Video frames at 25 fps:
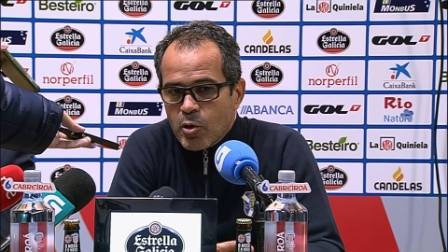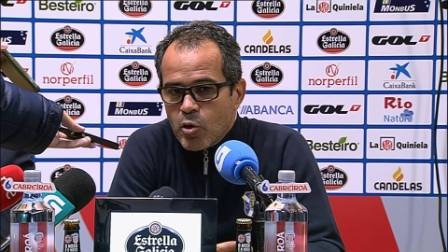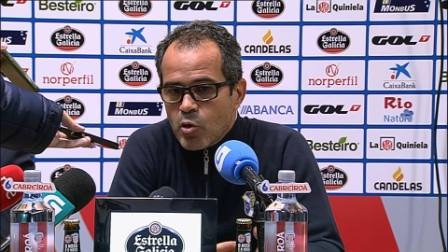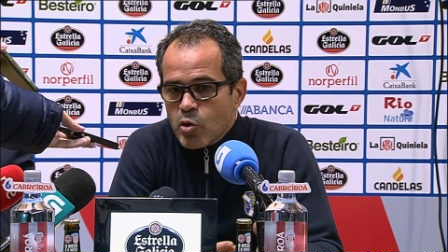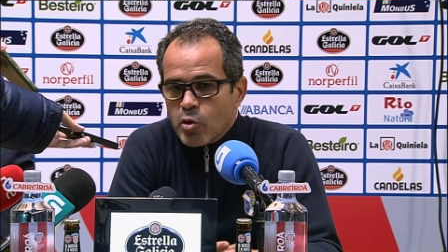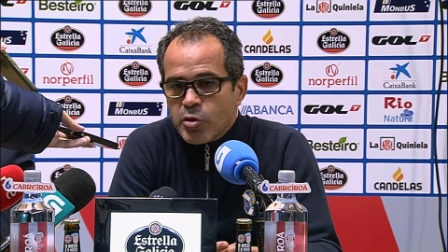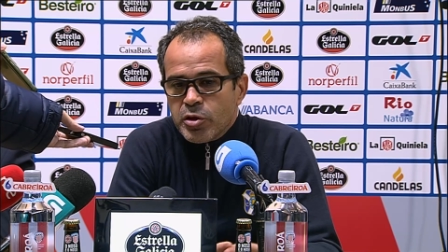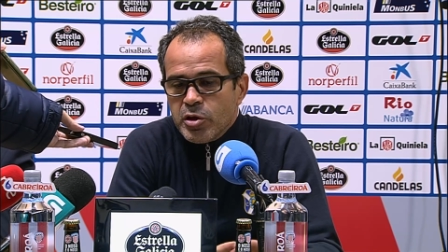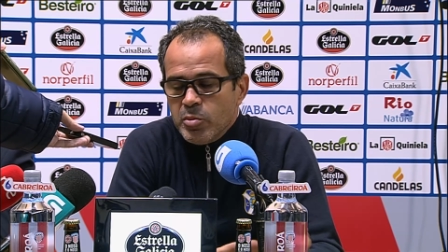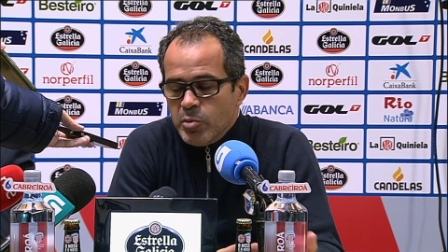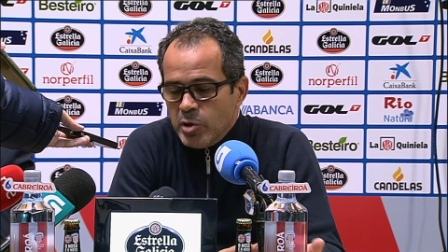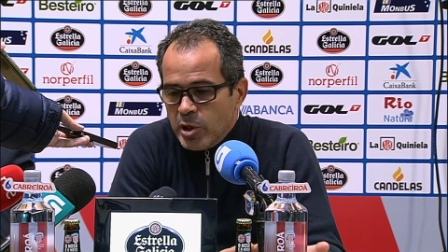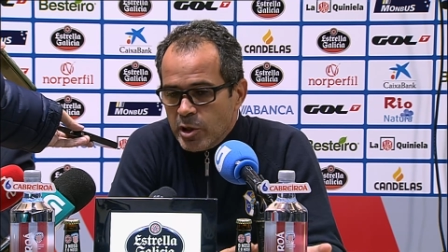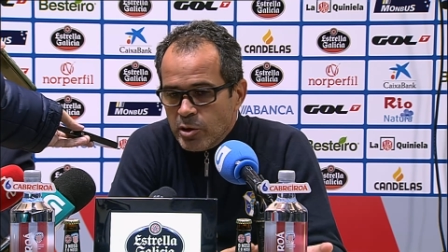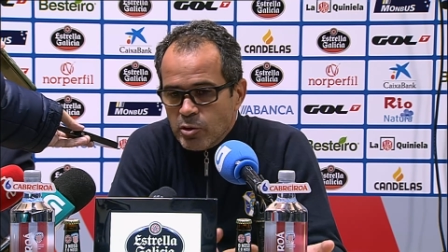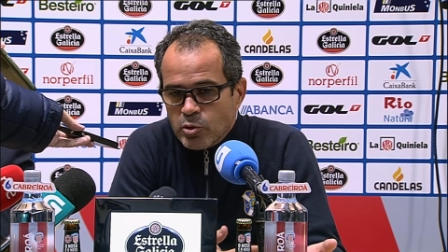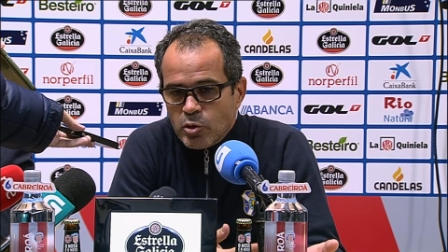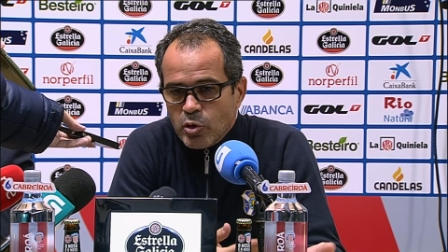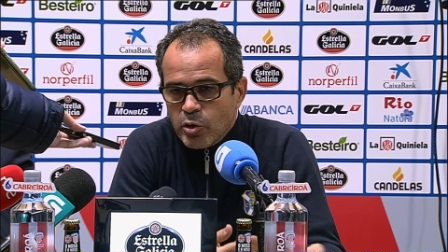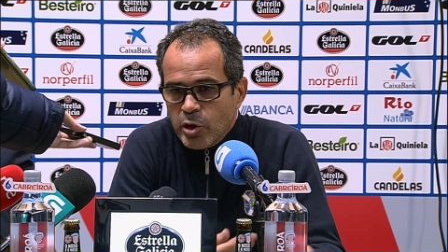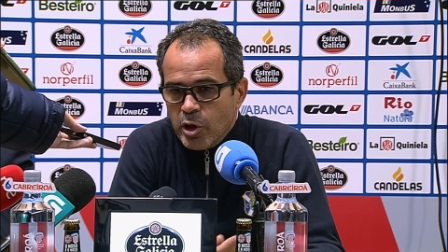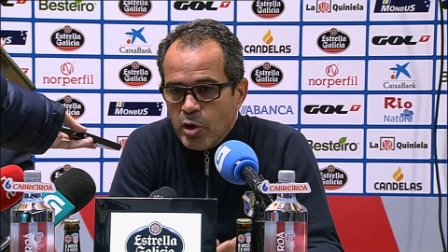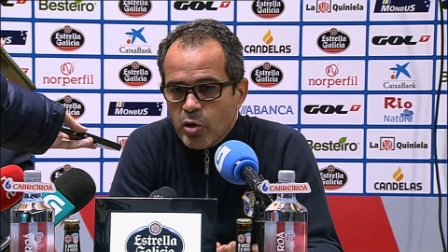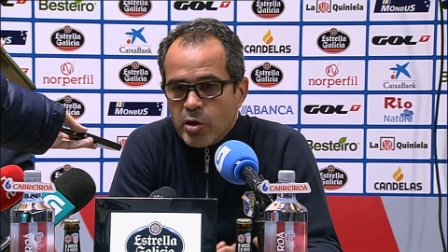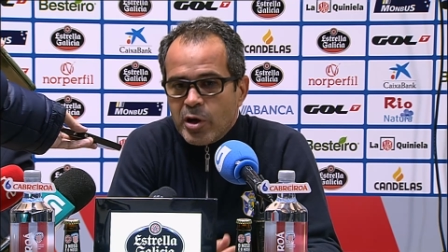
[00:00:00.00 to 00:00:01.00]

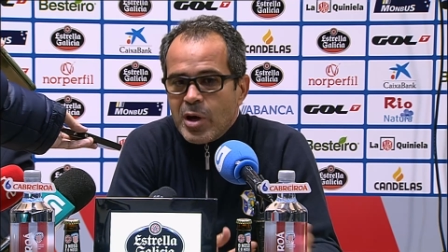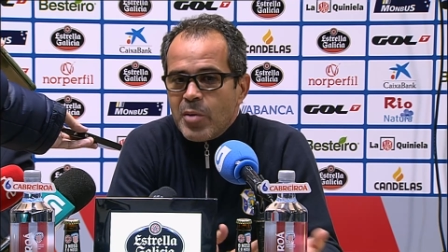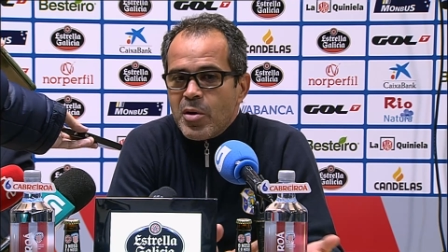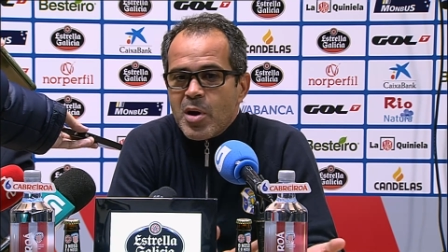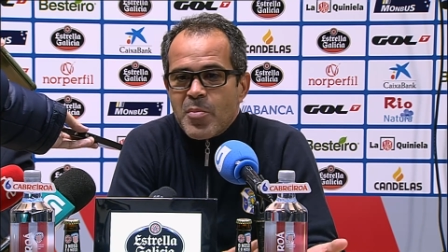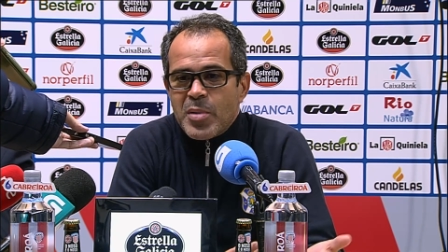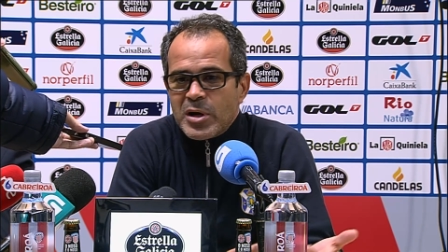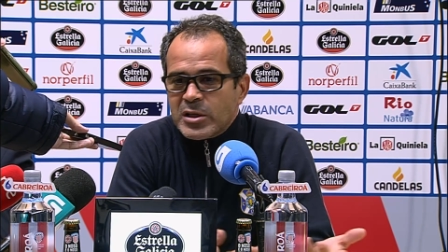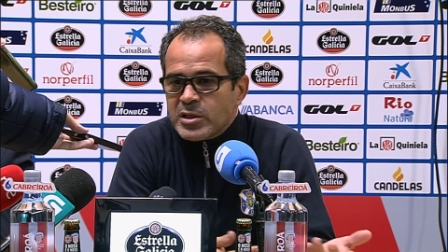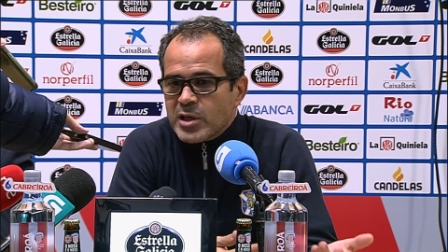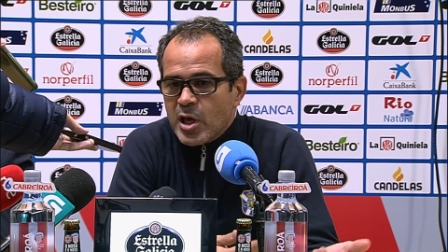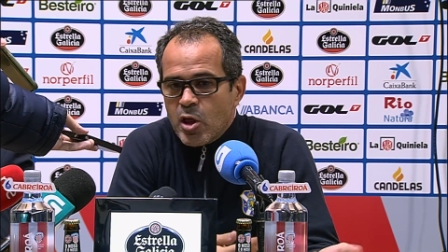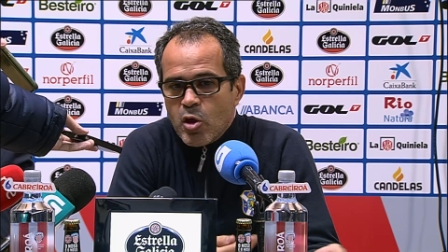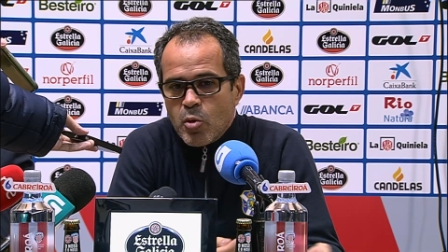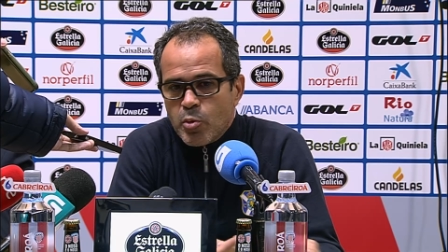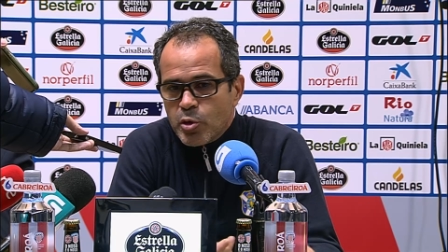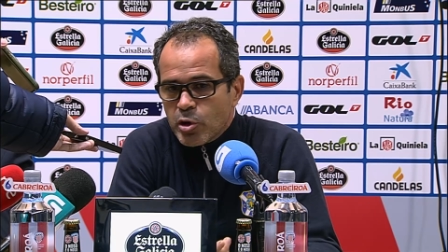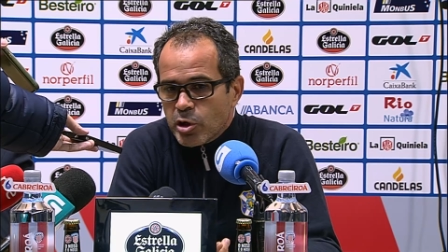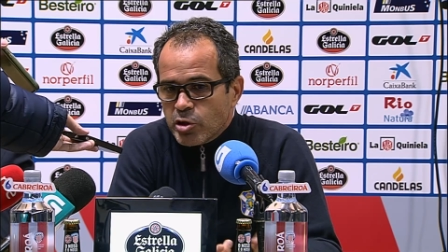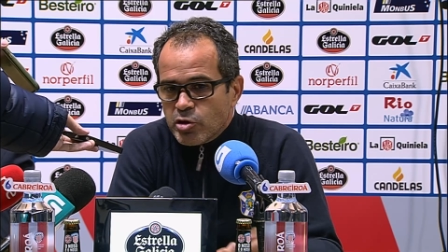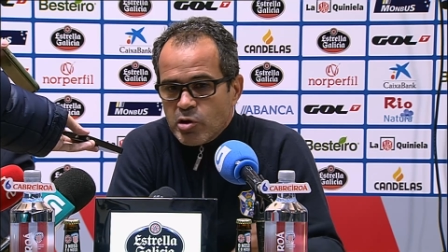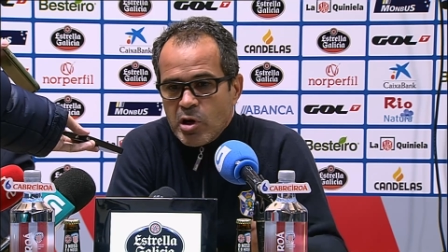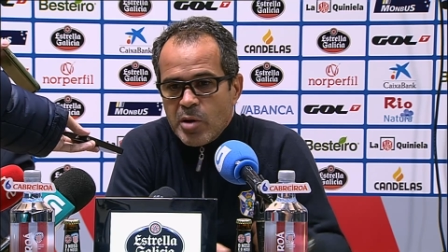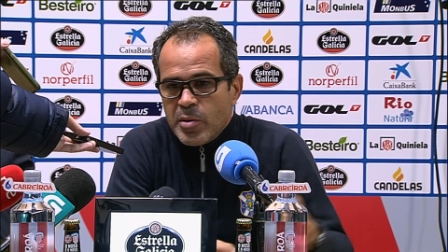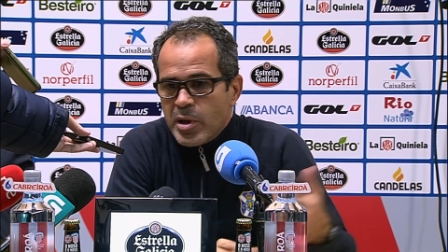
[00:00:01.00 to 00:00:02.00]
conocimiento de lo que había pasado porque
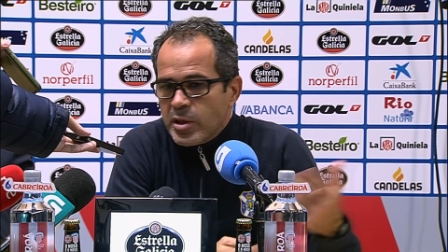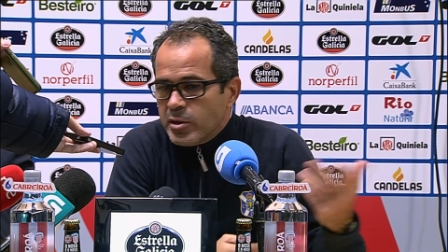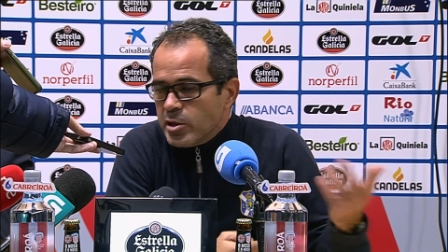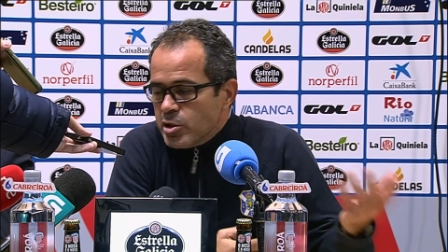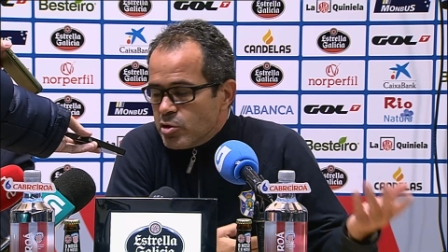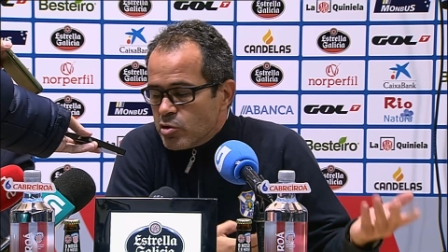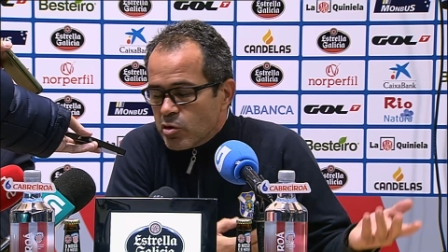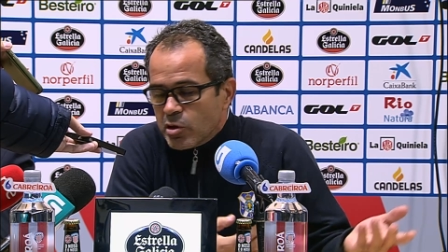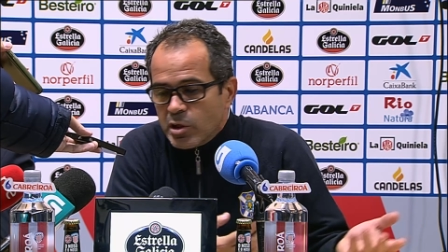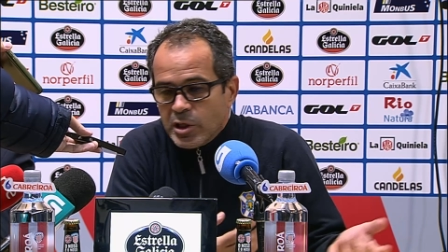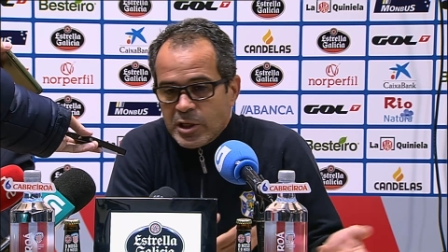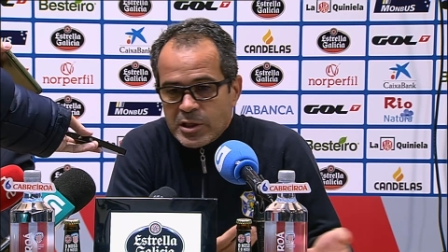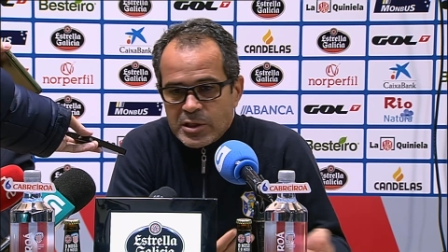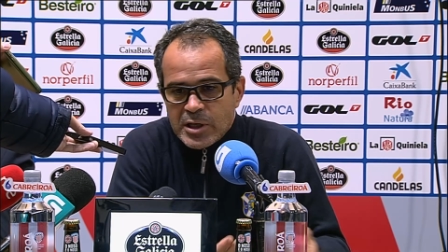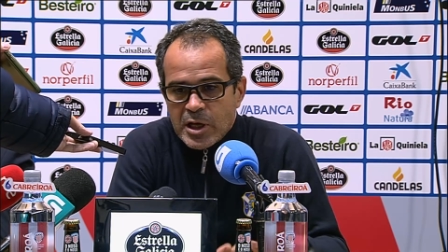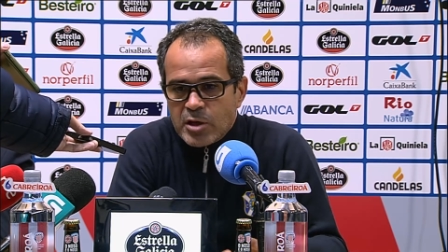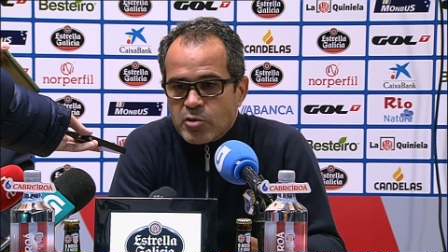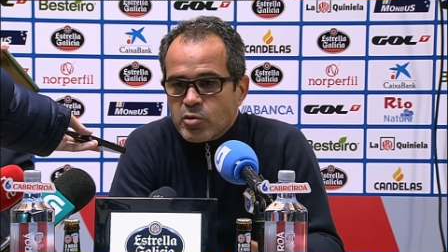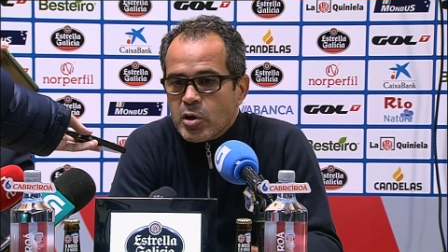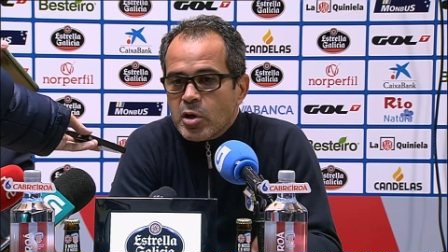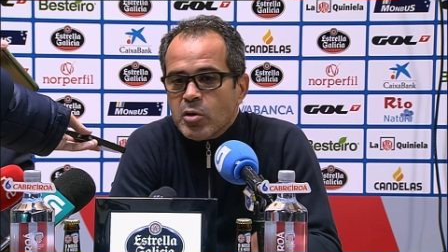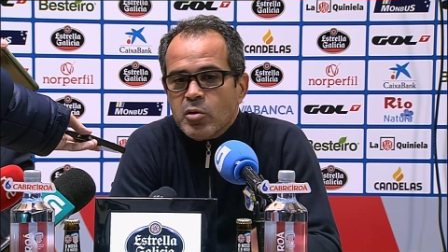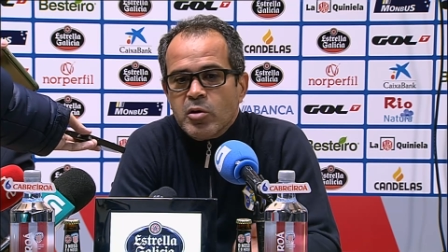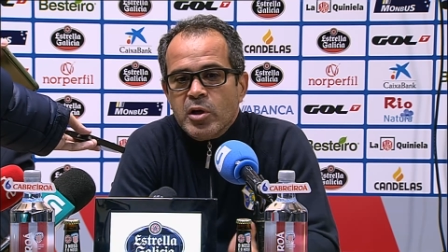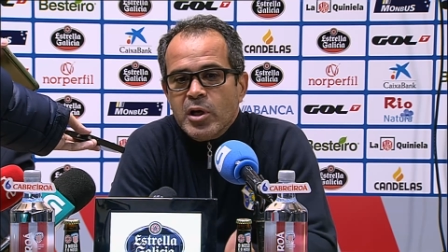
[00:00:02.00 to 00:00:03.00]
se lo habían dicho en el
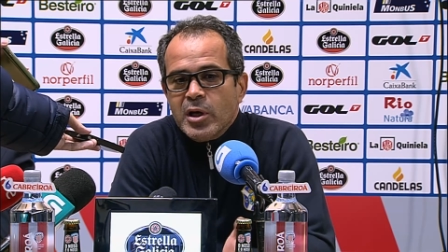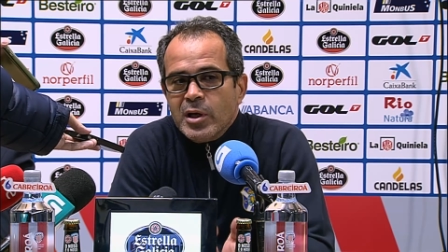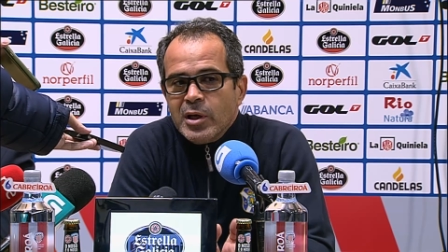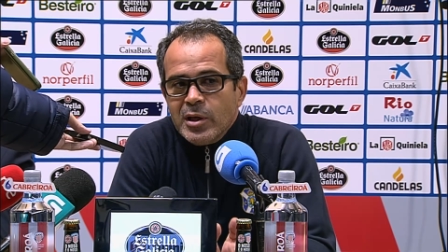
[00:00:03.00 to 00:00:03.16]
descanso, algo.